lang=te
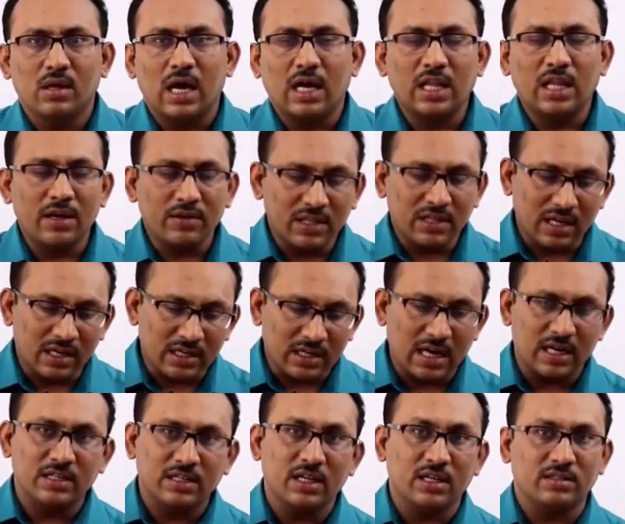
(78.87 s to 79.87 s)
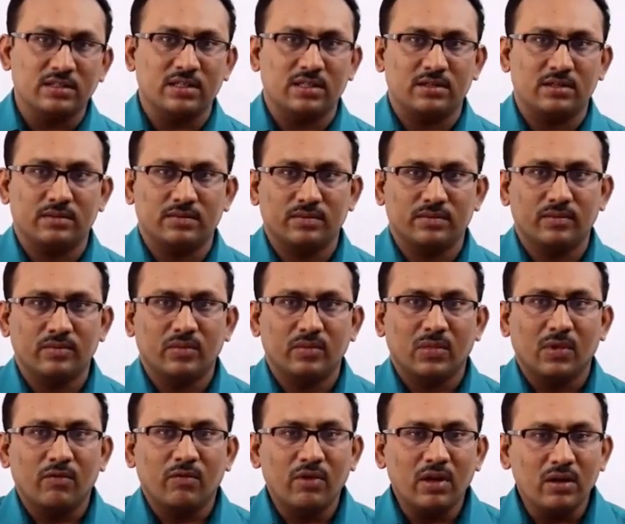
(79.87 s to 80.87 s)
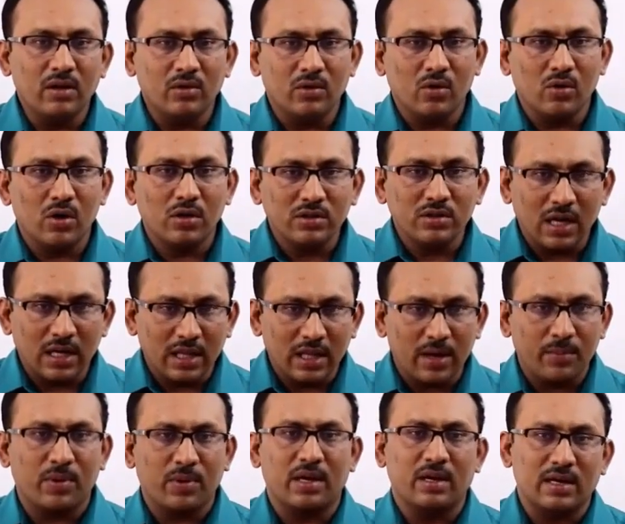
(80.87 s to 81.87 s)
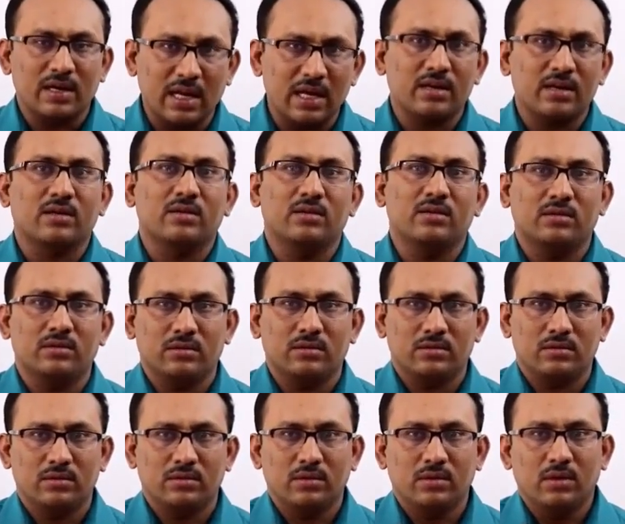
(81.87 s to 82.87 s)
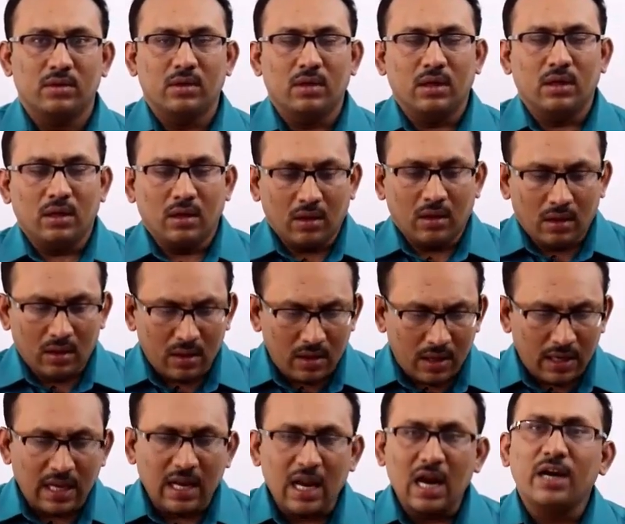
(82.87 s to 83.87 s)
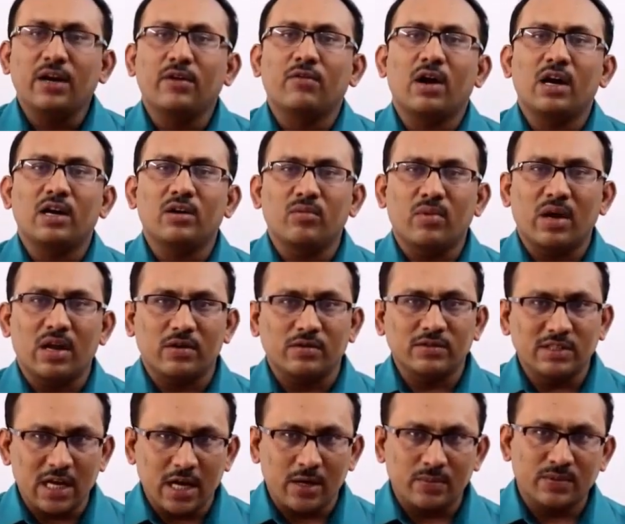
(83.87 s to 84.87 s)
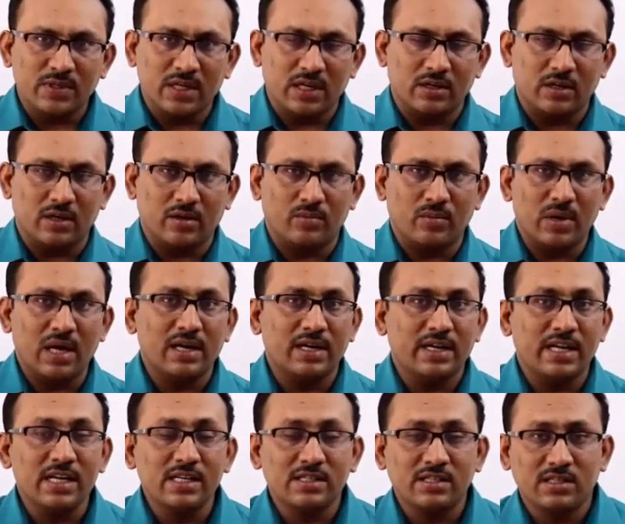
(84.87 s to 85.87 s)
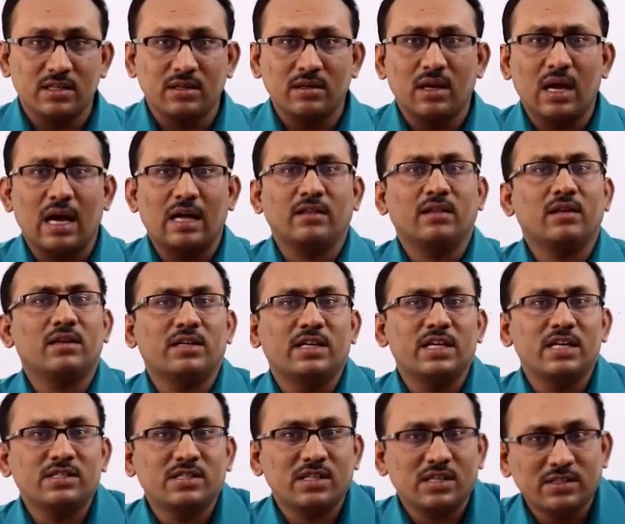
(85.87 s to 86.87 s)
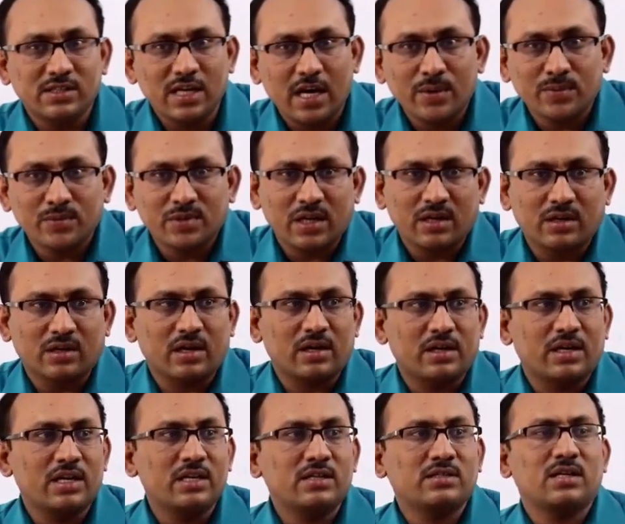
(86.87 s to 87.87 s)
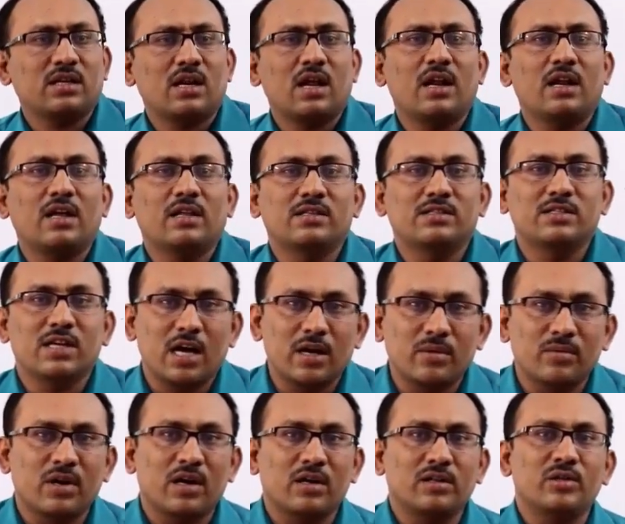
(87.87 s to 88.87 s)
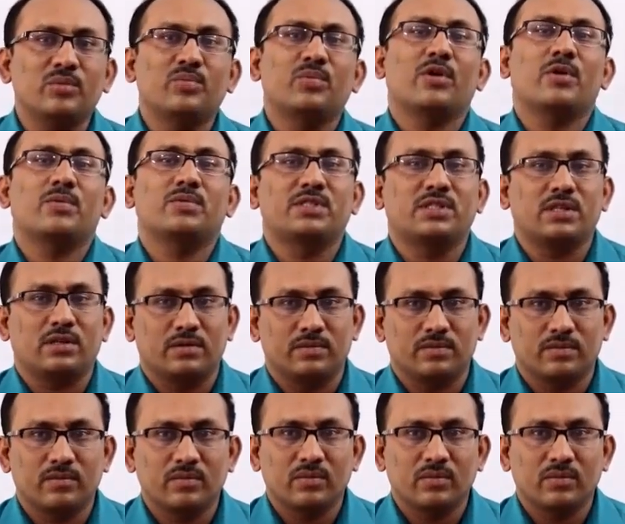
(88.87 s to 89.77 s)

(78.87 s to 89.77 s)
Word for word: అదేవిధంగా కండక్టర్ వీళ్ళు రోజు అదే పని క్లర్క్ ఇలాంటి వాటిని మనం జాబ్స్ అంటాం మరి టీచర్ అందరు టీచర్ జాబ్స్ అంటారు టీచర్ అనేది జాబ్ కాదు ప్రొఫెషన్